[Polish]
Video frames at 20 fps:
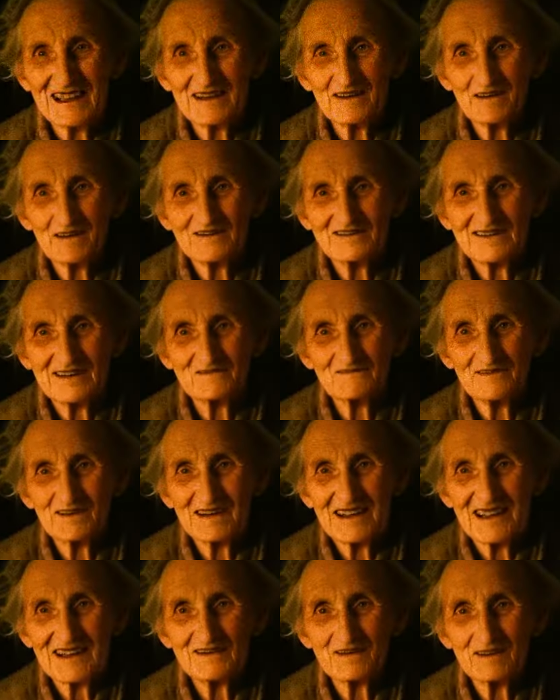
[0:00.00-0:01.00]
A on
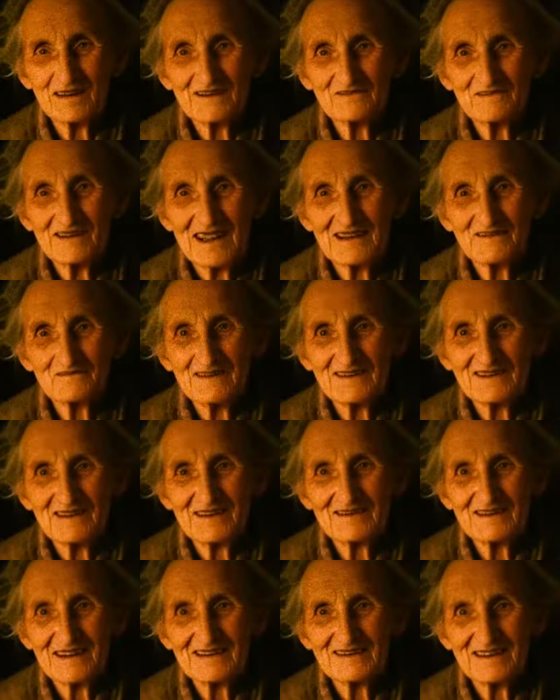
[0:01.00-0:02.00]
szybko jako i my
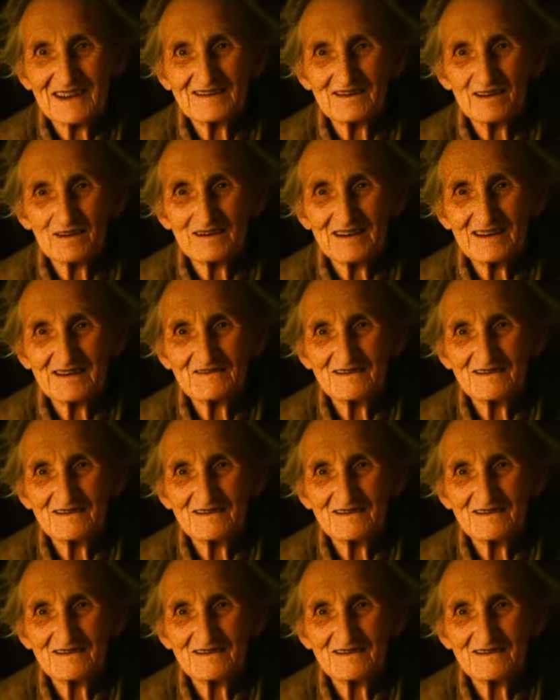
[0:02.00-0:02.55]
wyglądać zaczął